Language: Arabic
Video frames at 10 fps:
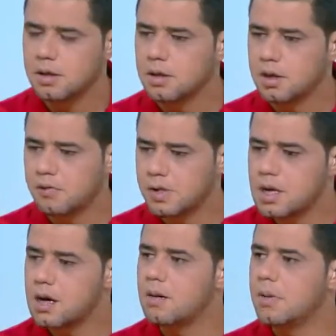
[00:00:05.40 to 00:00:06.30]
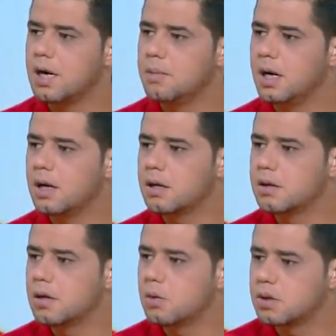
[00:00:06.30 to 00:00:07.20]
آه، كيف تقرأ ملامح هذا
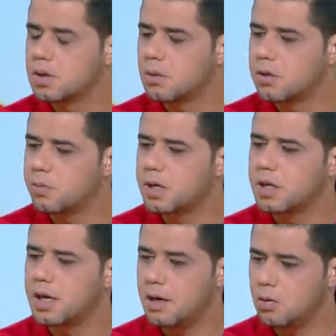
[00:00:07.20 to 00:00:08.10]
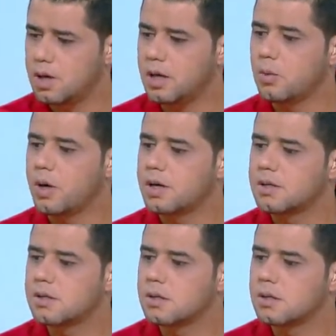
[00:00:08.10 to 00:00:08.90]
الدور الدور ثمن النهائي هناك حوارات